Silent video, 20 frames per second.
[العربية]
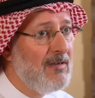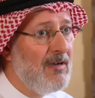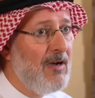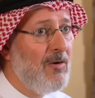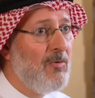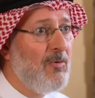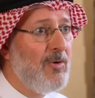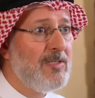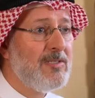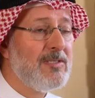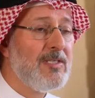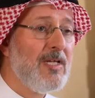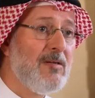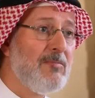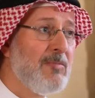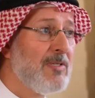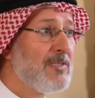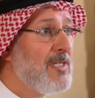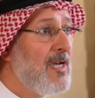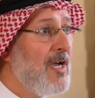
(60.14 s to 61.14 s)
او عنده
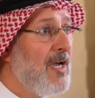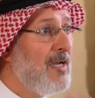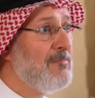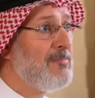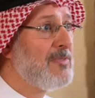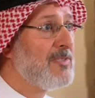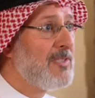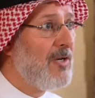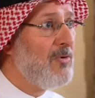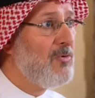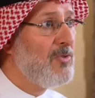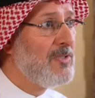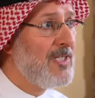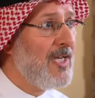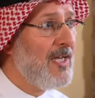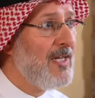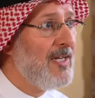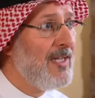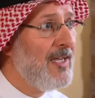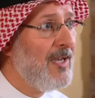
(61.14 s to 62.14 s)
المطاعم متعود
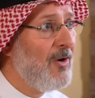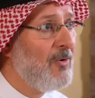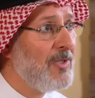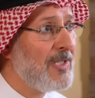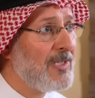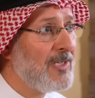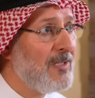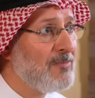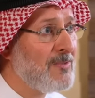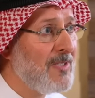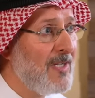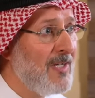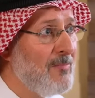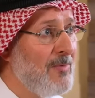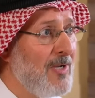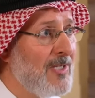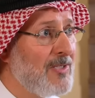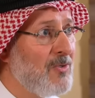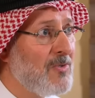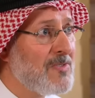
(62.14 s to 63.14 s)
عليها ويطلب
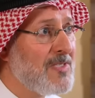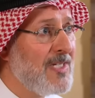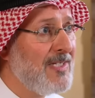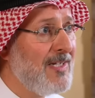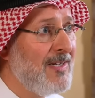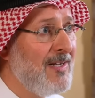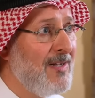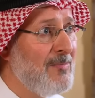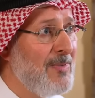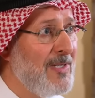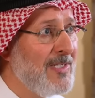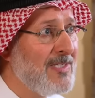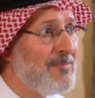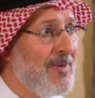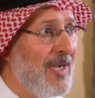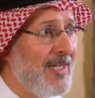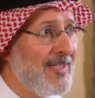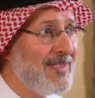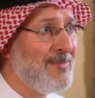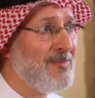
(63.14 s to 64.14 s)
طلبات توصل له للبيت
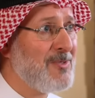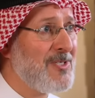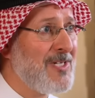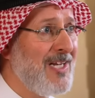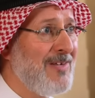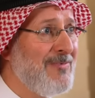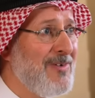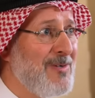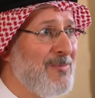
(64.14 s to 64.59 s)
ما عنده مشكله في